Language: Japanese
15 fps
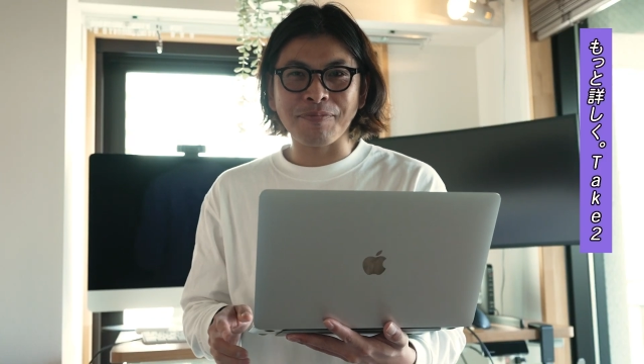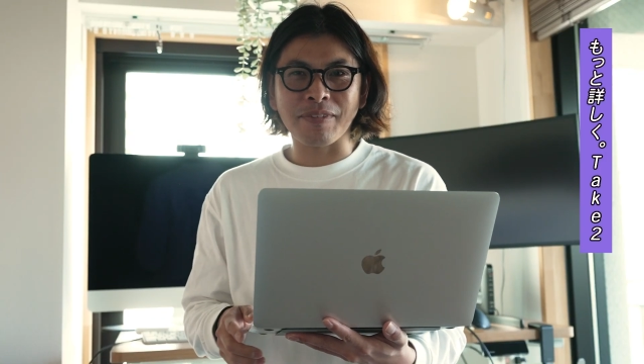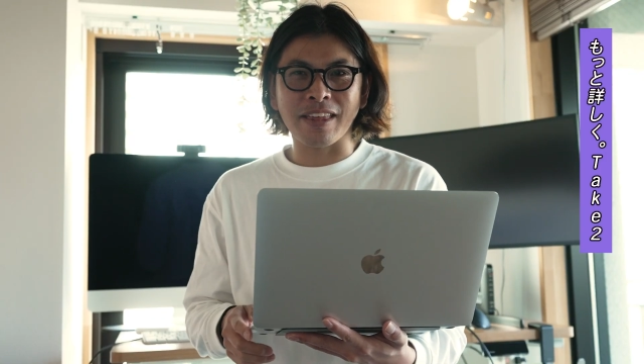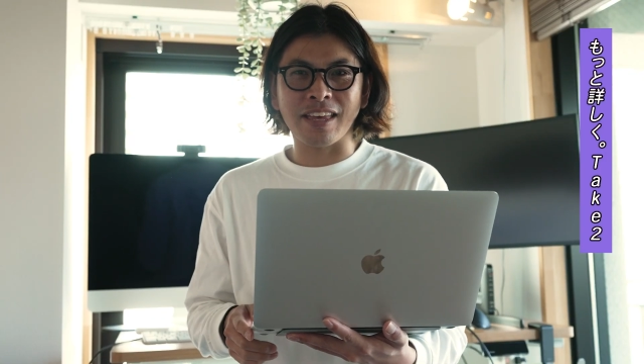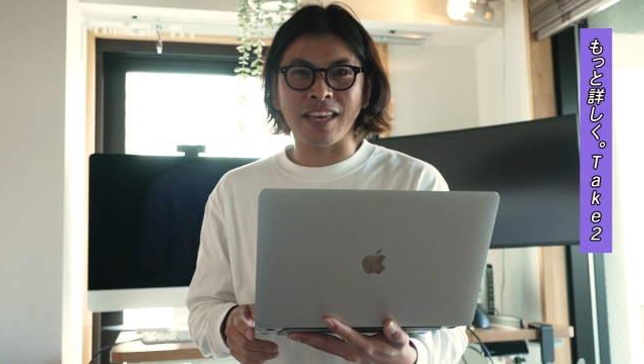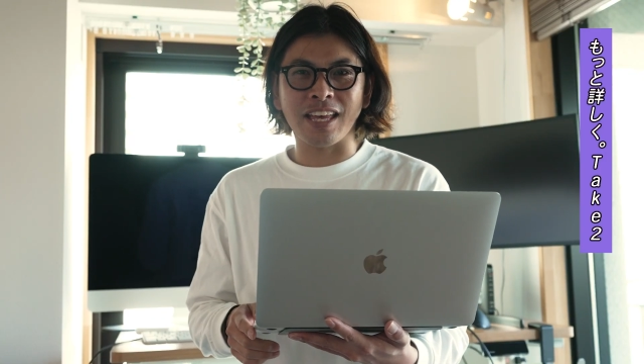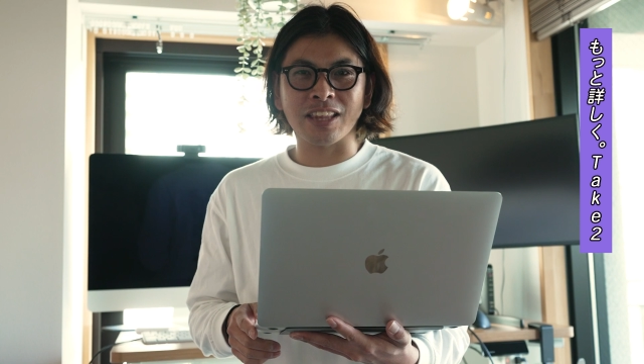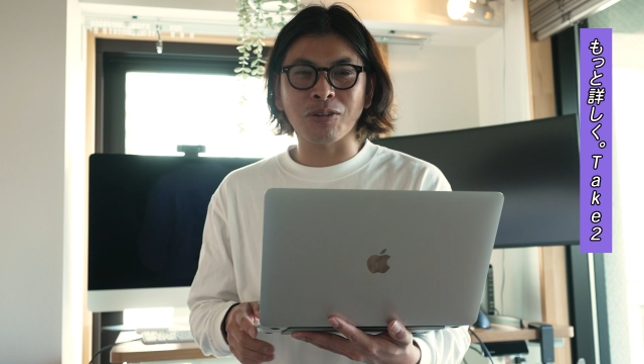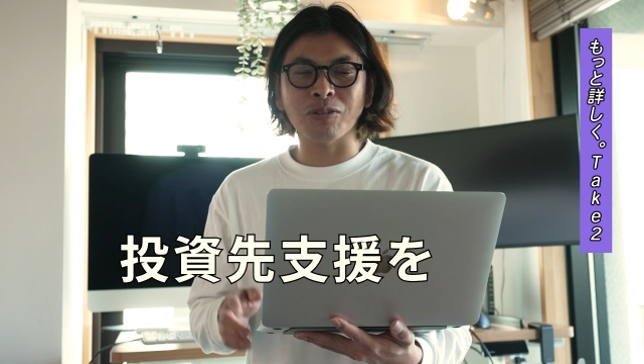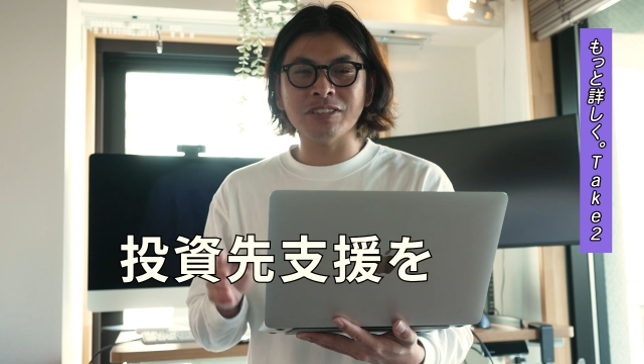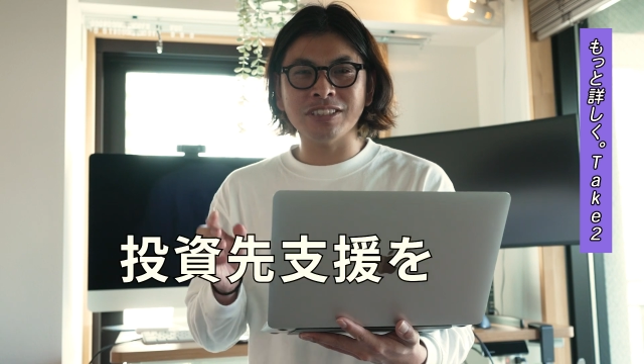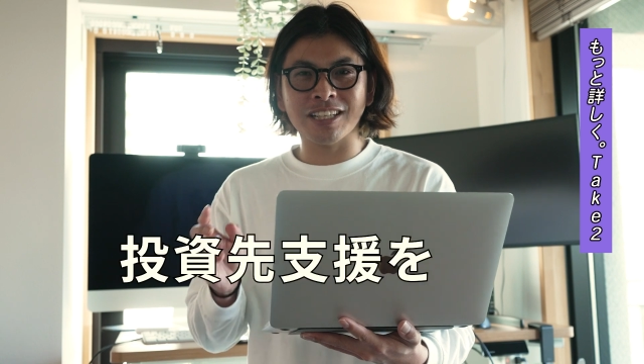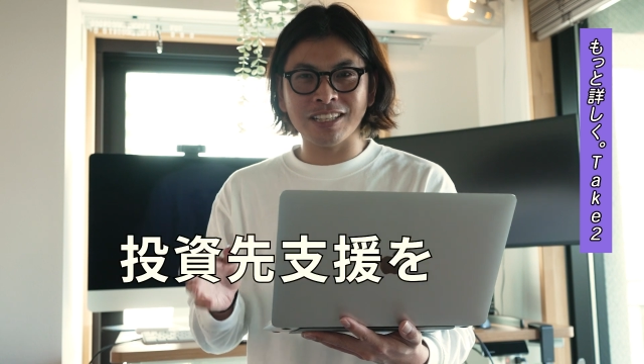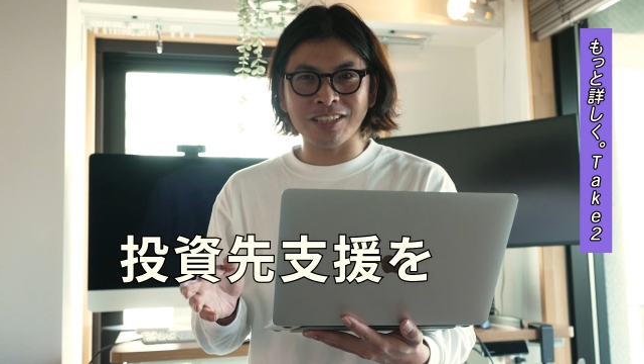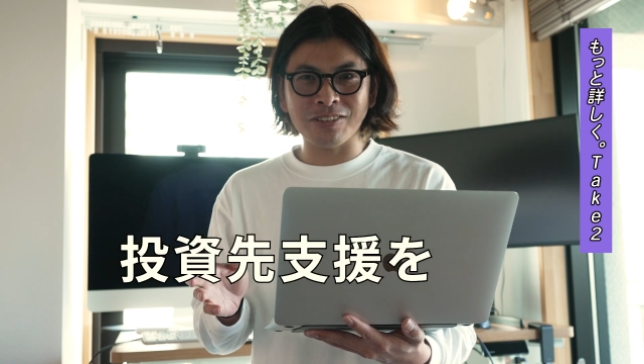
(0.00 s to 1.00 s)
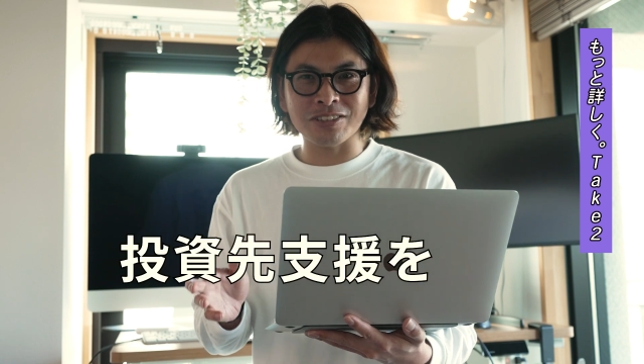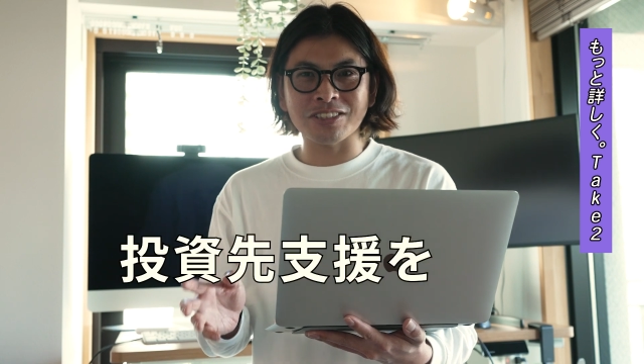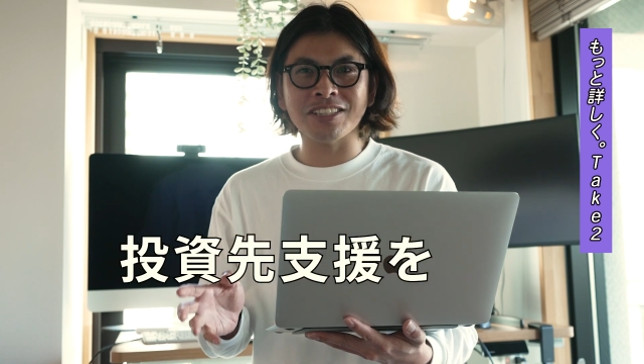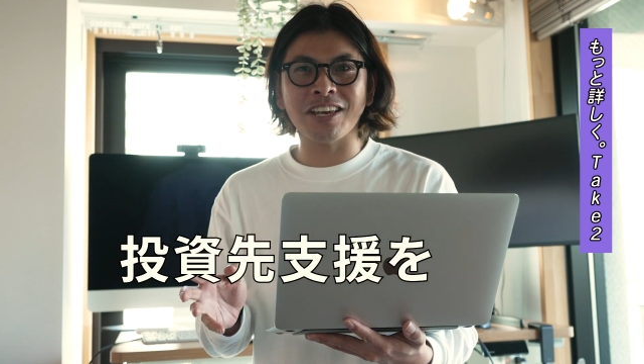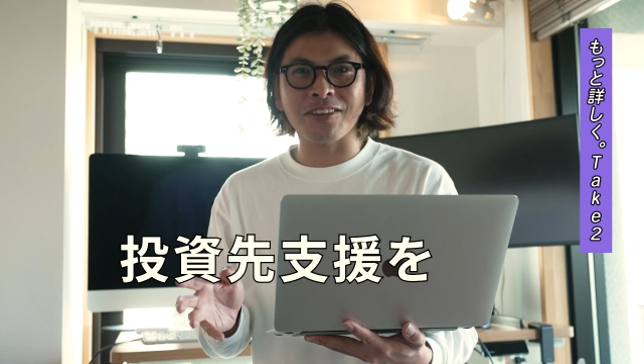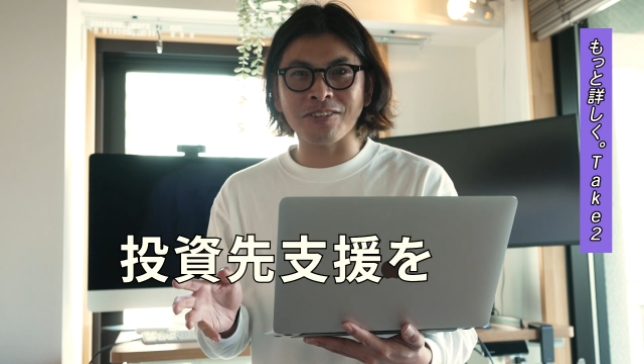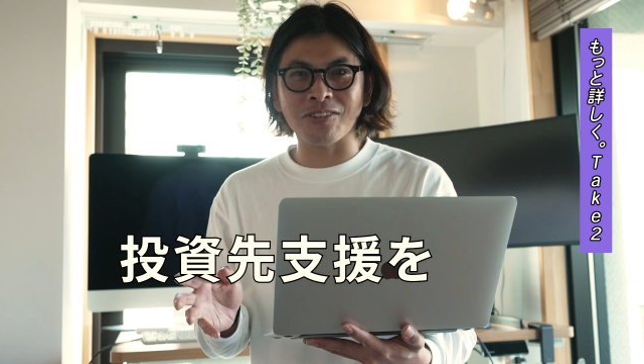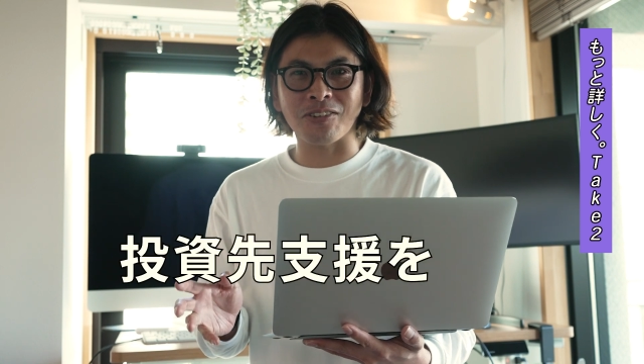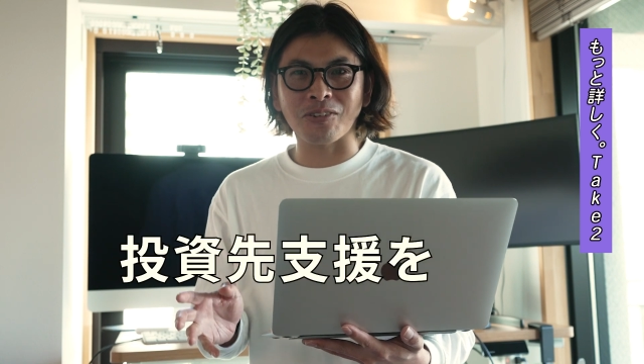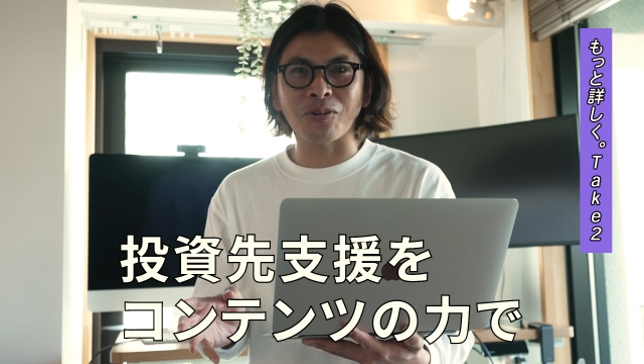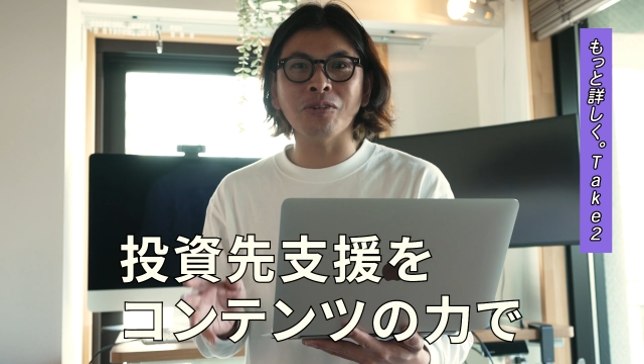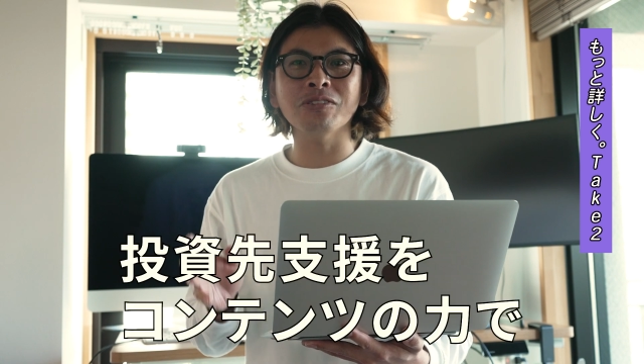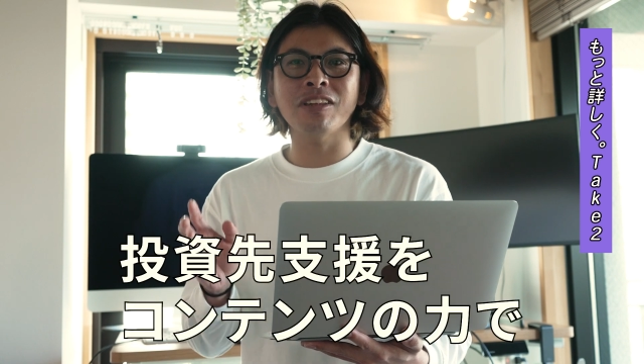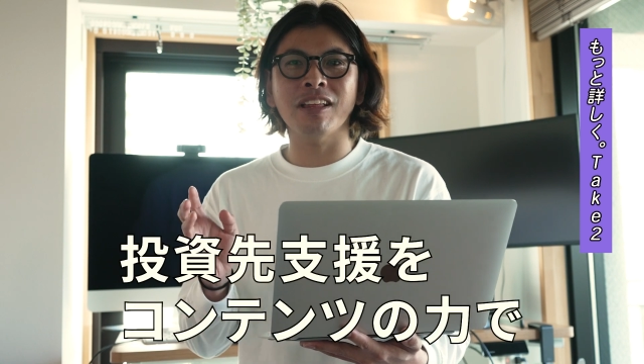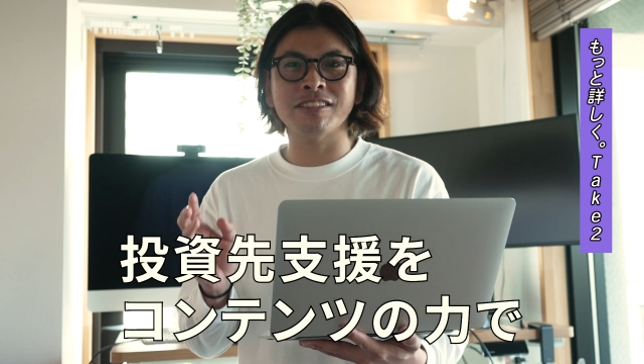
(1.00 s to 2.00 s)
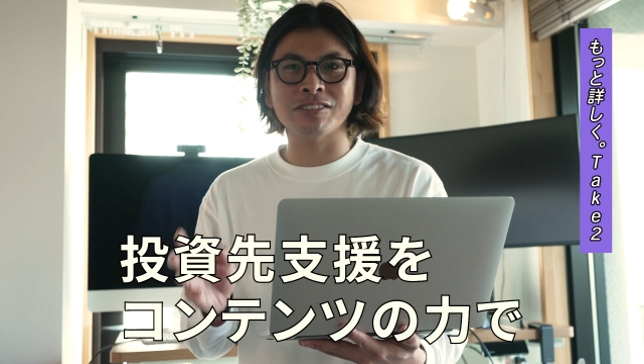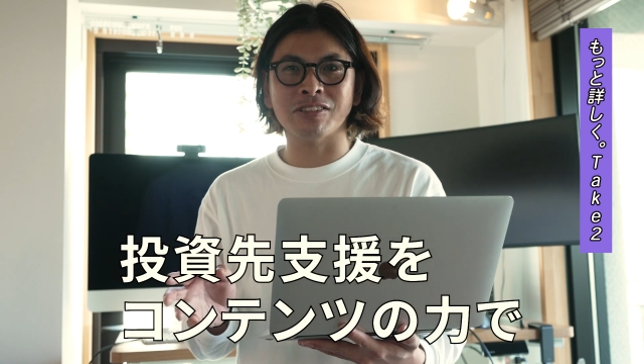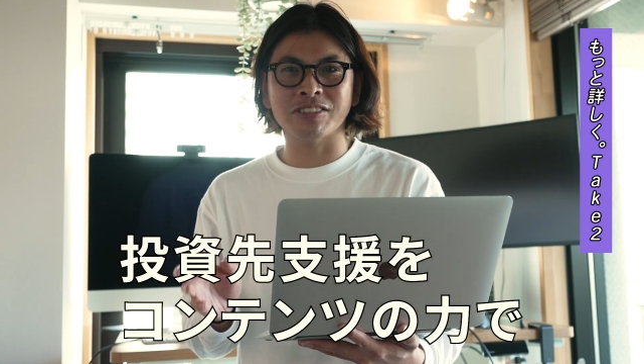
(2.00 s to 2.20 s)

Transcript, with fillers: えー、投資先の支援をコンテンツ